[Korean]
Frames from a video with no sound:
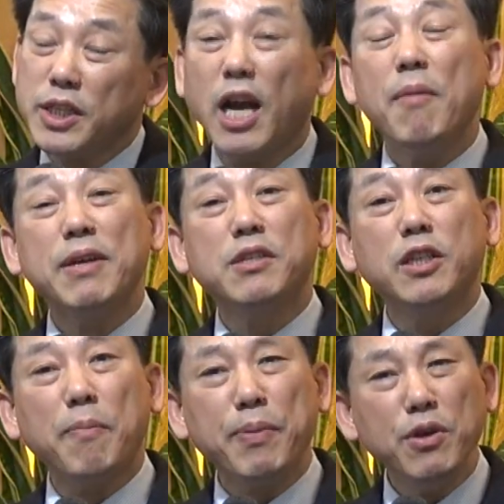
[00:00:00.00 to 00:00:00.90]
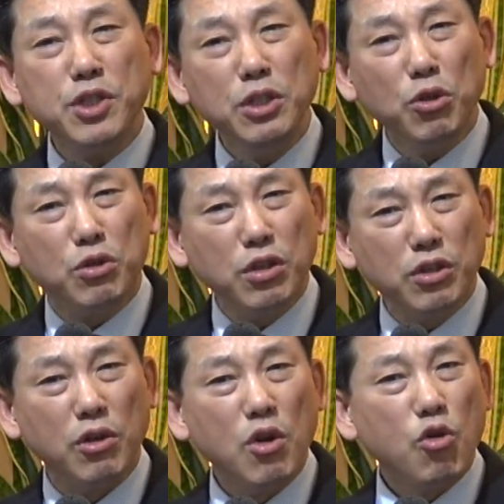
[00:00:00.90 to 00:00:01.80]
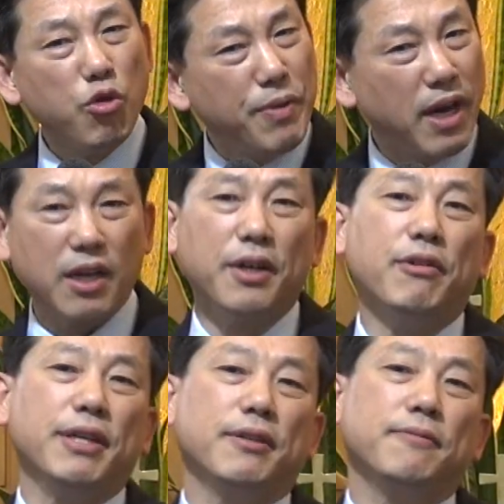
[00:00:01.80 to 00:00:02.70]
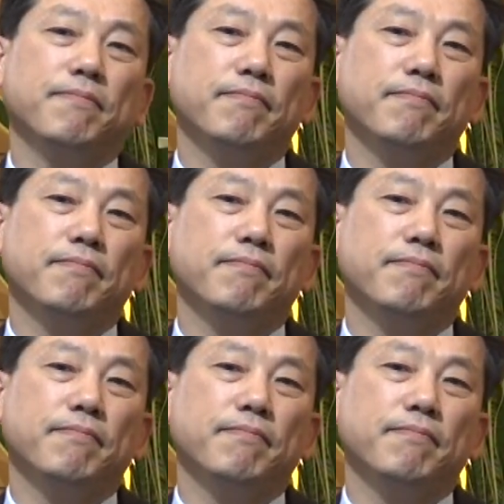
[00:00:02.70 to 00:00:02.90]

제가 봤을 때 평신도들은 구별하기 어려워요.